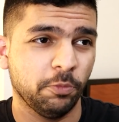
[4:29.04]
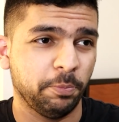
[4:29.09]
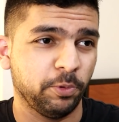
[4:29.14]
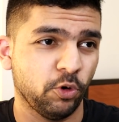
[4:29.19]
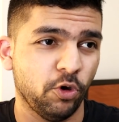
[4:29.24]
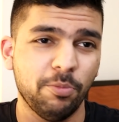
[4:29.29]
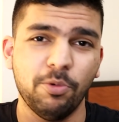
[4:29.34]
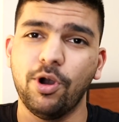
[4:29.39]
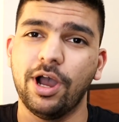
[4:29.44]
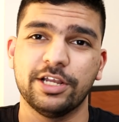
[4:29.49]
जो
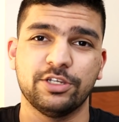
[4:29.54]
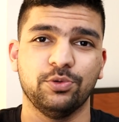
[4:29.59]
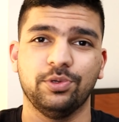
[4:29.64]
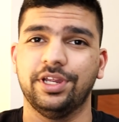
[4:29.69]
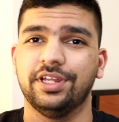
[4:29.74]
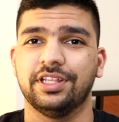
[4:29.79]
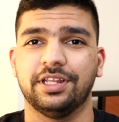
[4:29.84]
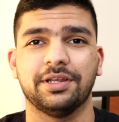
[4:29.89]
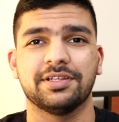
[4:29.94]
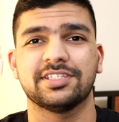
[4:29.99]
प्रोमो आज
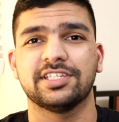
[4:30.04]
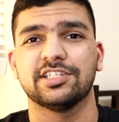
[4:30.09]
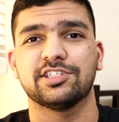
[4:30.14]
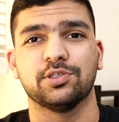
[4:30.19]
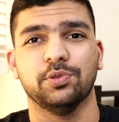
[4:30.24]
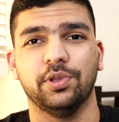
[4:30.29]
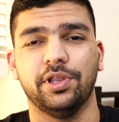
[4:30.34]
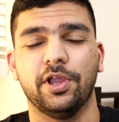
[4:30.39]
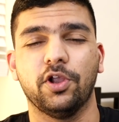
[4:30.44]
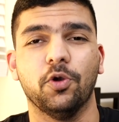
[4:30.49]
उनकी तरफ से
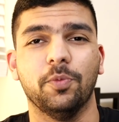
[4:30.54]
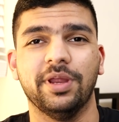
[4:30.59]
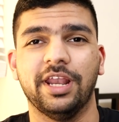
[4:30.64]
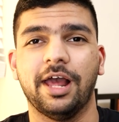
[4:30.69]
सुनने को